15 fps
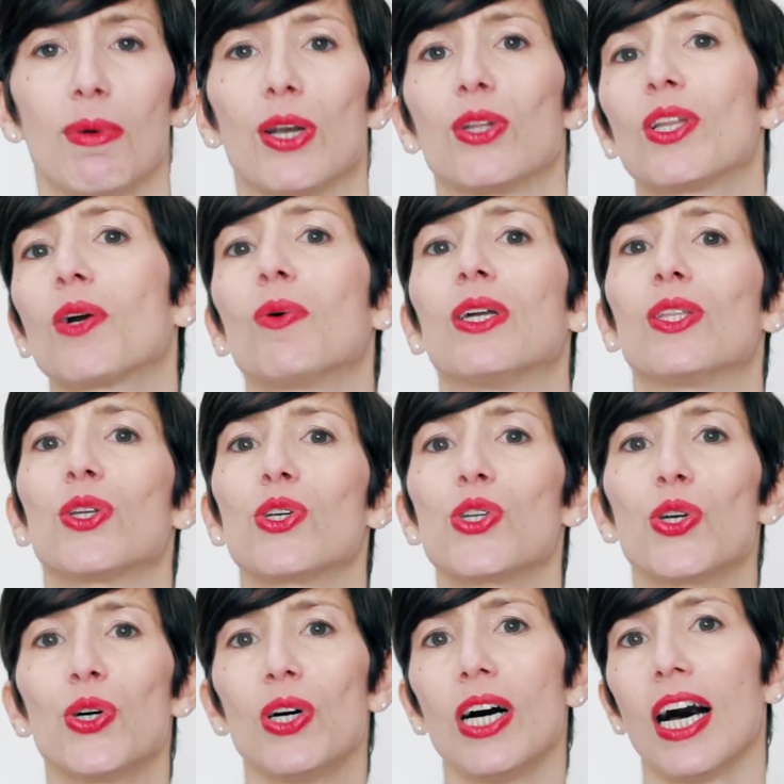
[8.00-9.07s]
Bueno, te cuento,
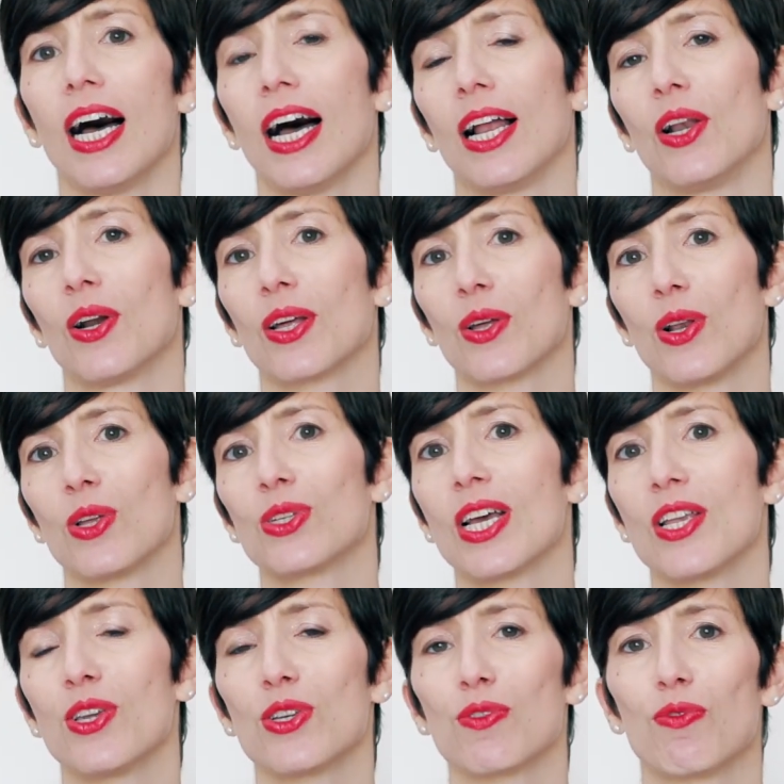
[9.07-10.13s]
yo a lo largo de los
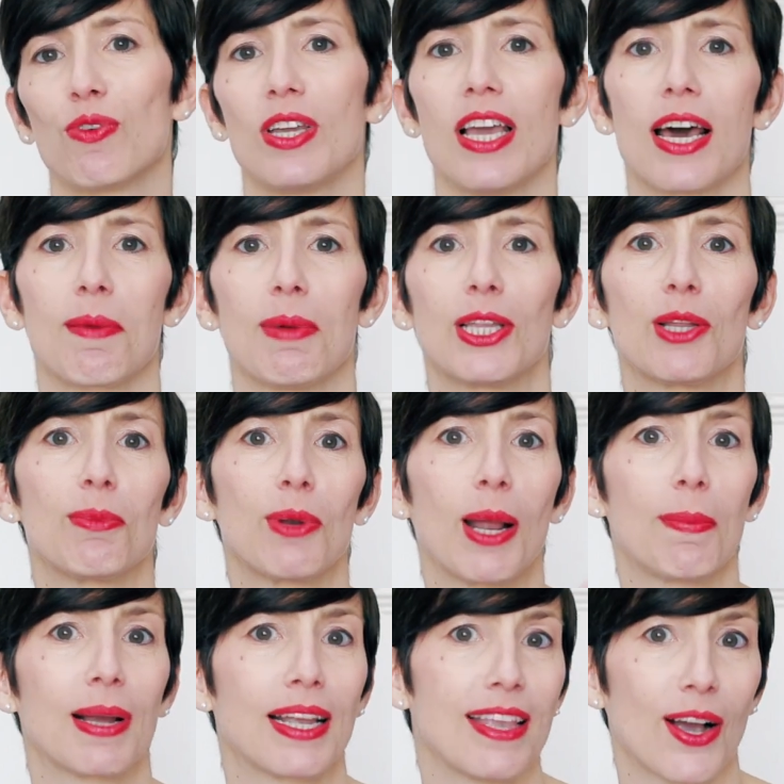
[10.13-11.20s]
años fui armándome
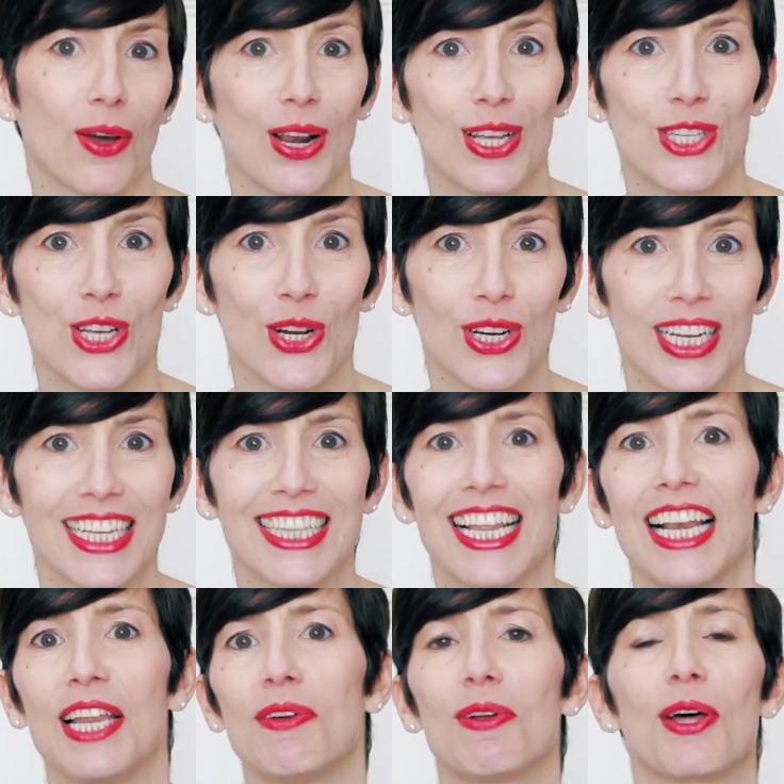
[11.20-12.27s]
una pequeña colección
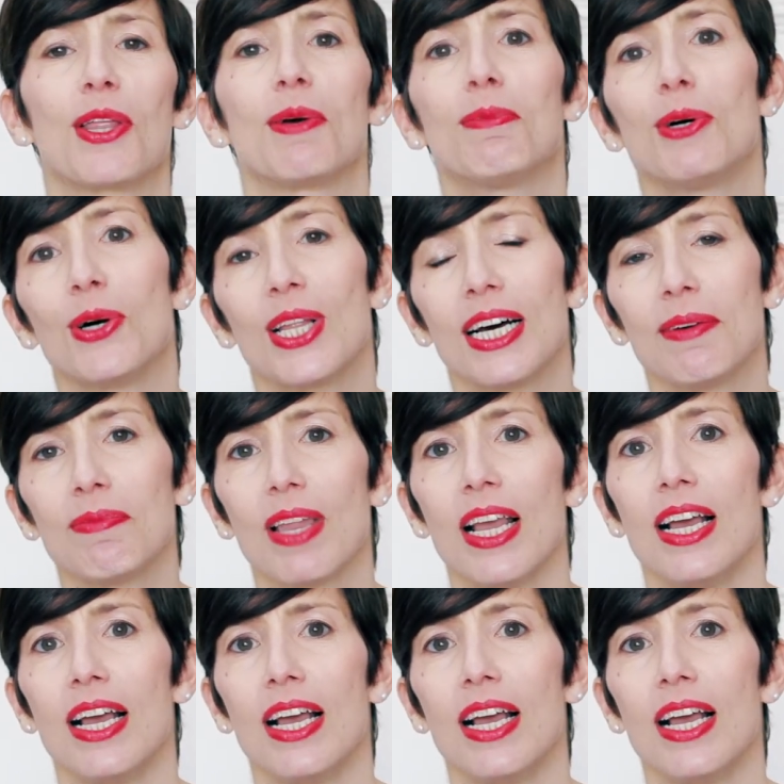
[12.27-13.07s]
de libros de moda,